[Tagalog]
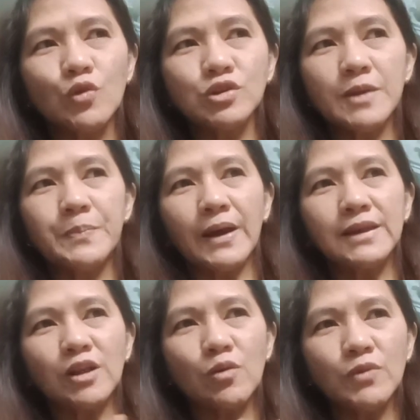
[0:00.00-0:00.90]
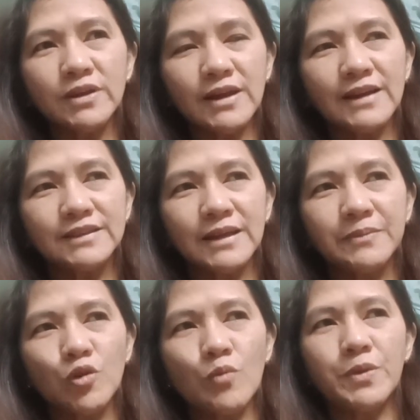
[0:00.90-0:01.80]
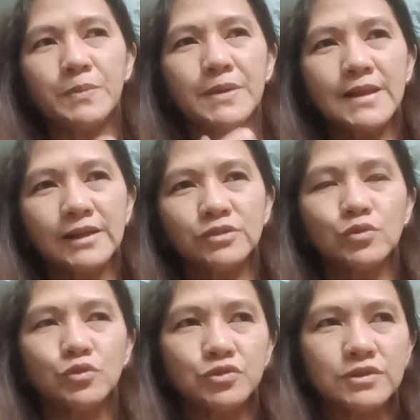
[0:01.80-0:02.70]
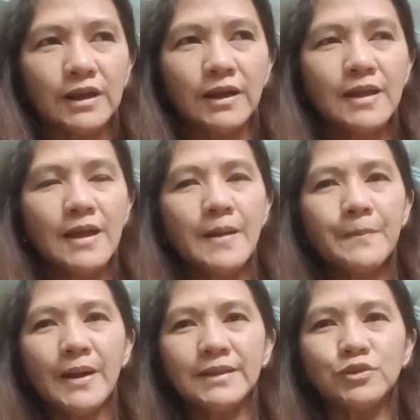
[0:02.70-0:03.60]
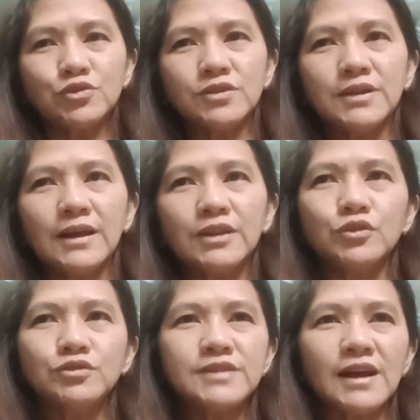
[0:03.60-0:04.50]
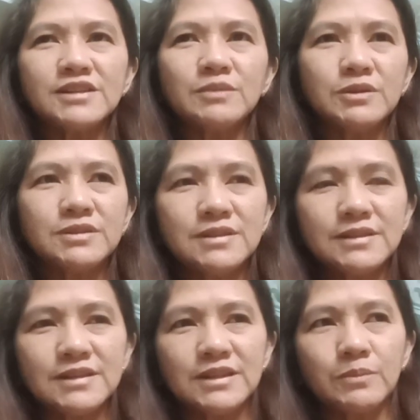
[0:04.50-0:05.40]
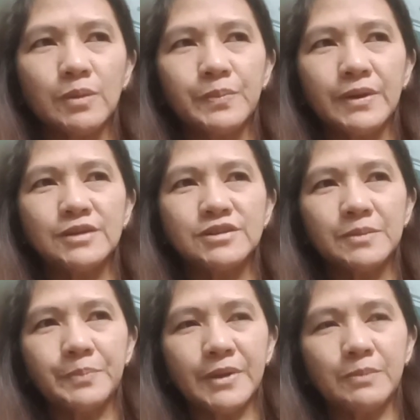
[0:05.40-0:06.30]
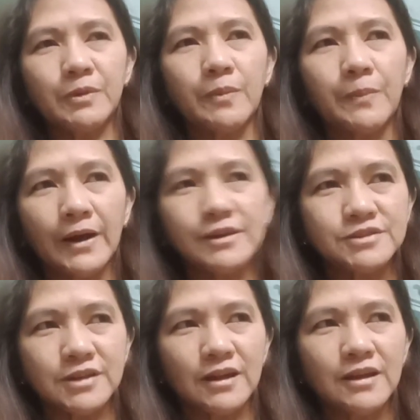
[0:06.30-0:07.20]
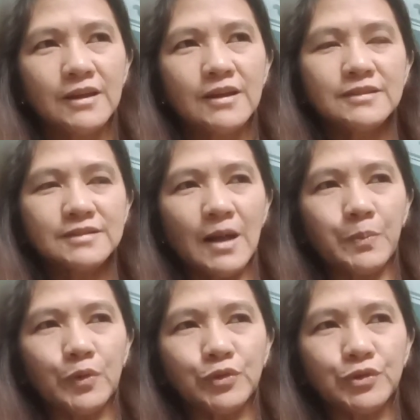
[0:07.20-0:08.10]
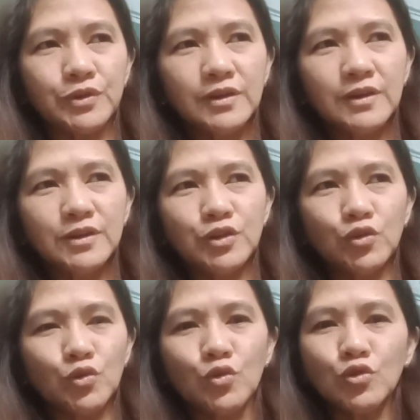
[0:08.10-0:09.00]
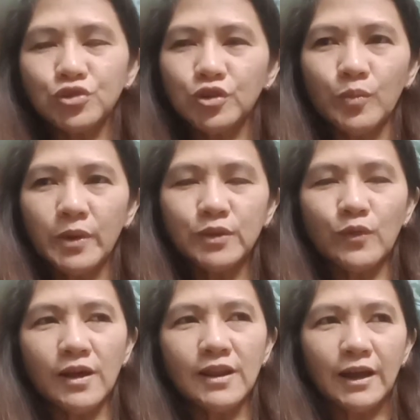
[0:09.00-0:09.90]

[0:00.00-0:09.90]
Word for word: gusto niya, ipakita ko muna yung item kung pipili ako gusto niya. Pag gusto niya, yun, saka siya magdidesisyon na magbigay siya ng pera, magbabayad siya. Tapos, yun, kung gusto niyo, may tuwala.